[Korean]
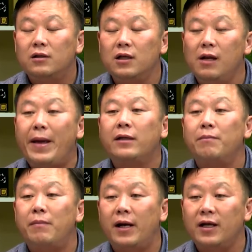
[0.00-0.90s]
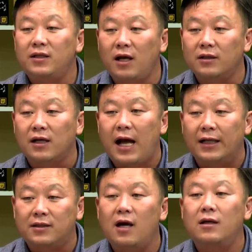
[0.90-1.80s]
100년 만에 세계에서
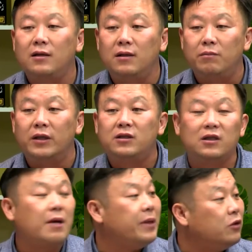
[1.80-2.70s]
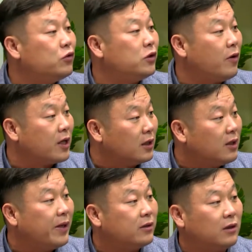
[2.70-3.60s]
가장 멋지게 민주주의와
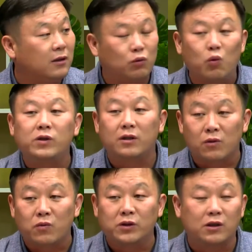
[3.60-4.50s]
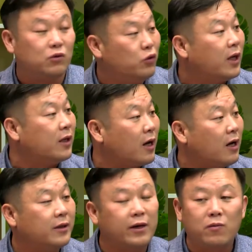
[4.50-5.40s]
경제발전을 동시에 성공시킨 유일한
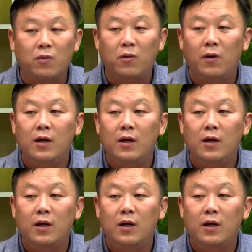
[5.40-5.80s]
나라가 됐고